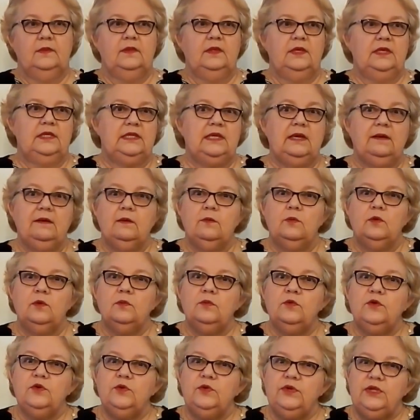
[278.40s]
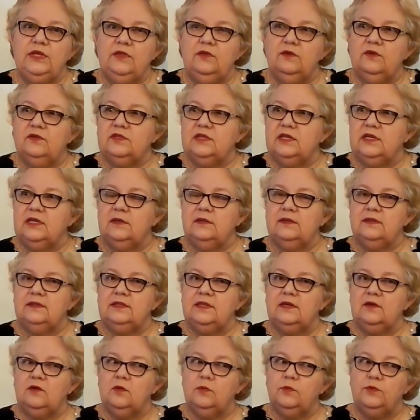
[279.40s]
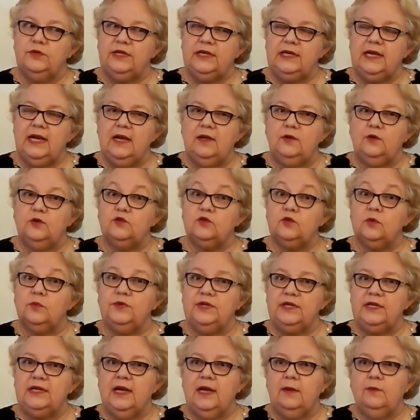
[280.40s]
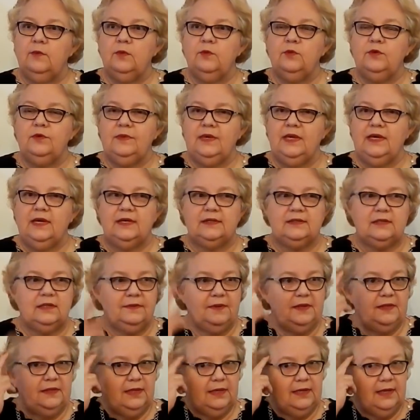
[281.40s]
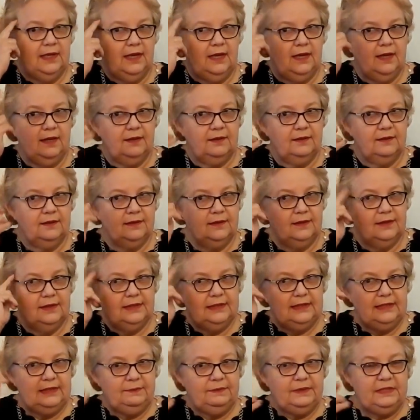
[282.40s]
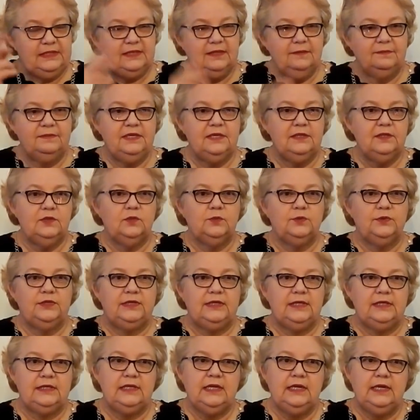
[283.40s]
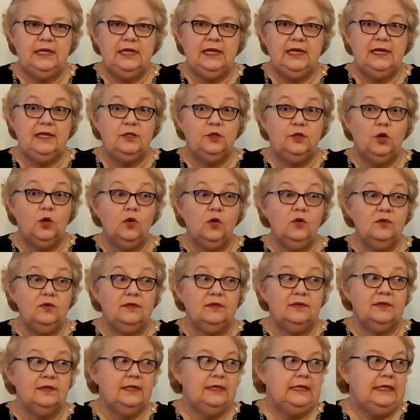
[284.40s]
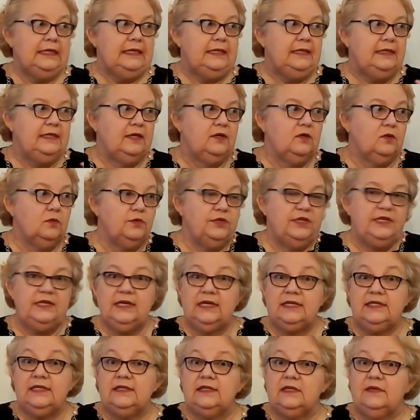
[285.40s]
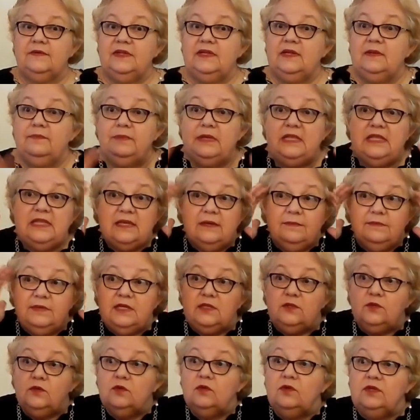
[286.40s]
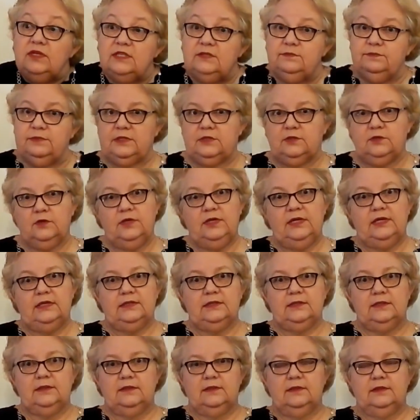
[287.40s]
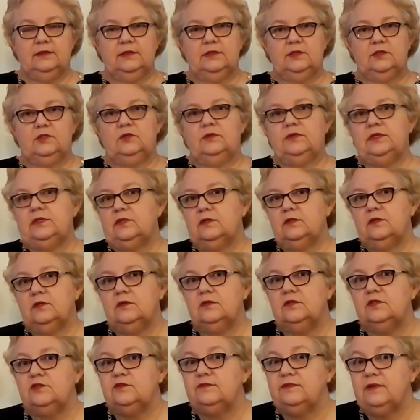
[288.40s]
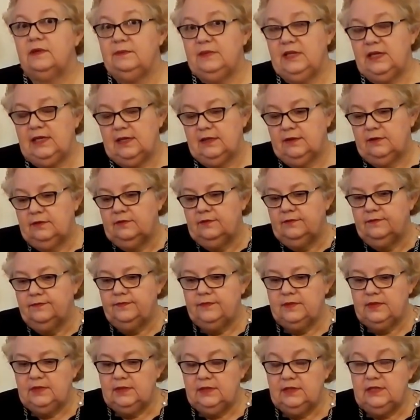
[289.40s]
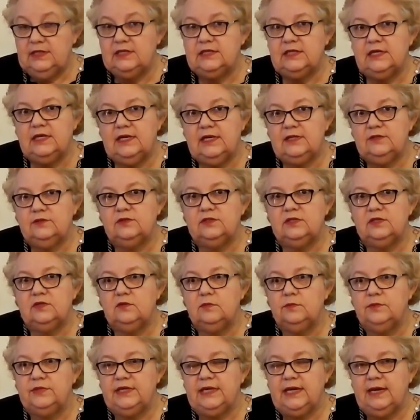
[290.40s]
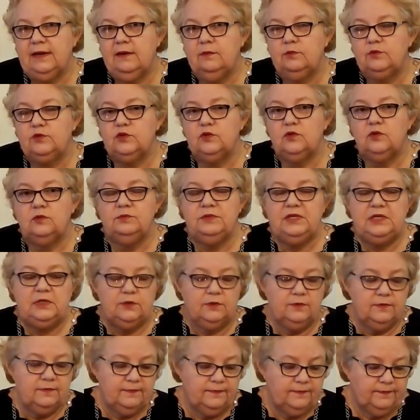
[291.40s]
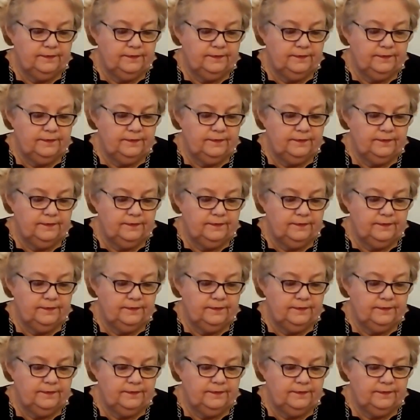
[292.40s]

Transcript: Estábamos muy unidos, era, nos comunicábamos muy bien a través de la, del pensamiento, porque Él tenía el don de comunicarse a través del pensamiento con las personas, sobre todo con su familia, ¿no? En este caso se comunicaba mucho conmigo